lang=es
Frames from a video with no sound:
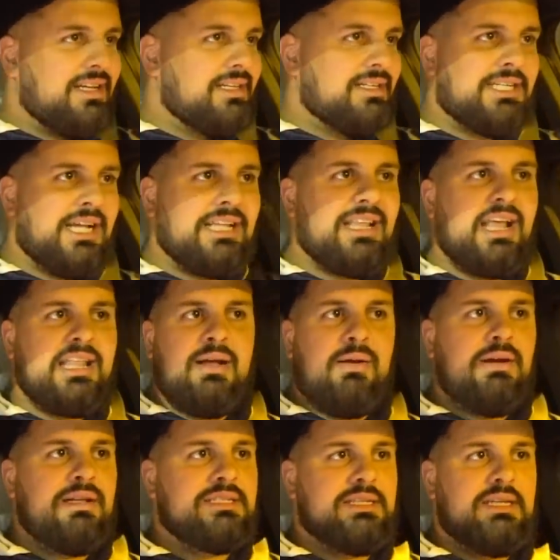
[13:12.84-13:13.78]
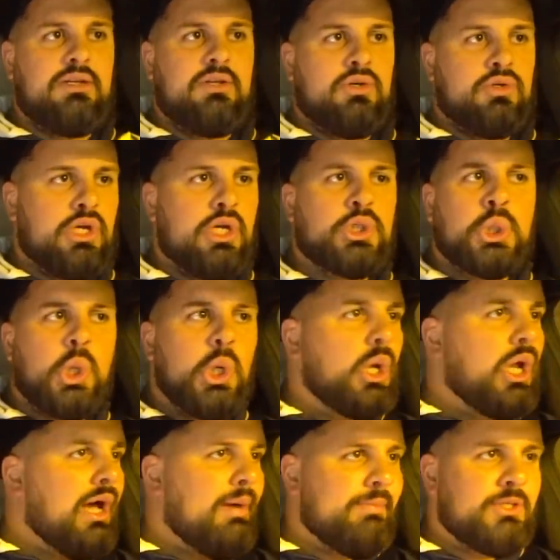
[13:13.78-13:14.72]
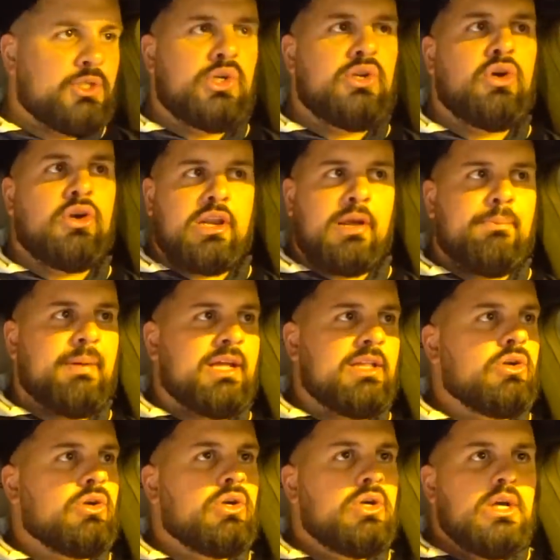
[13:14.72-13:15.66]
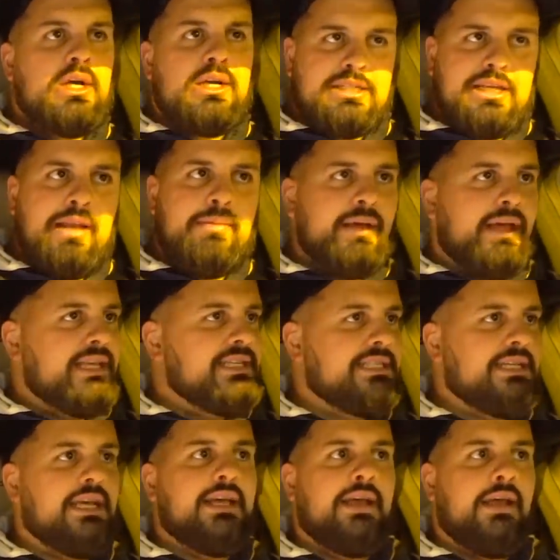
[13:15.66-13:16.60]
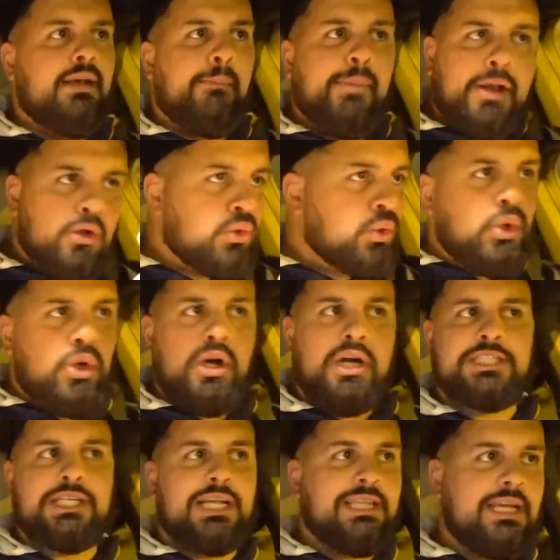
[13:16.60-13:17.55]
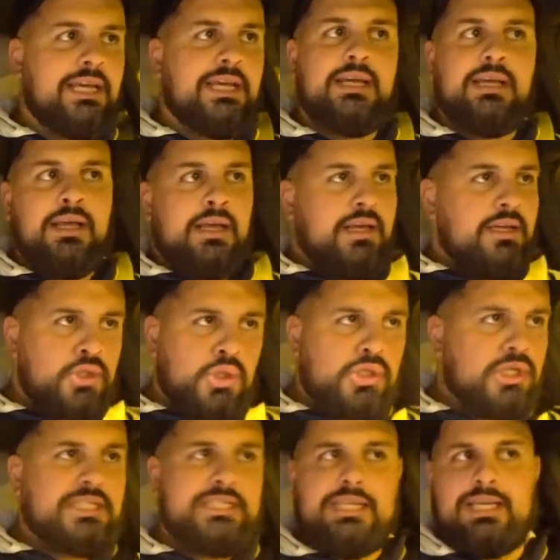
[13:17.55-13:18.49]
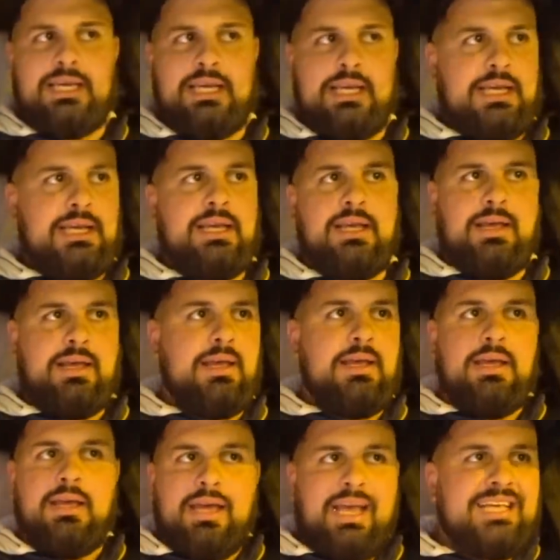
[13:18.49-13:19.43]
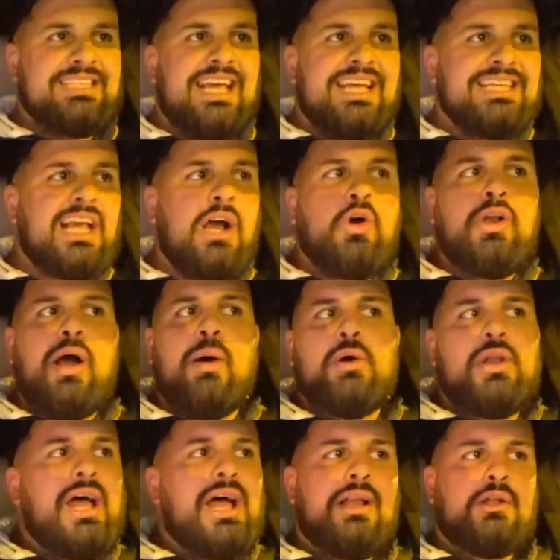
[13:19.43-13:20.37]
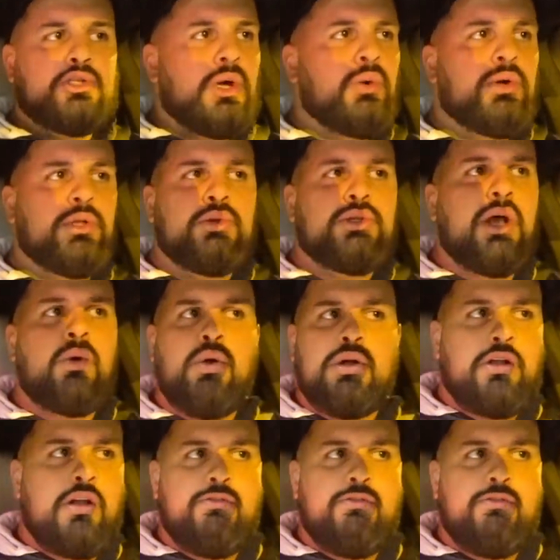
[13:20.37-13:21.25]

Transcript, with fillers: eh, ya está establecido. O sea, yo a Misionero respeto. Si él me dice, pelotudo, callate, yo ya sé que es, algo laboral. O sea, cuando vos estás jugando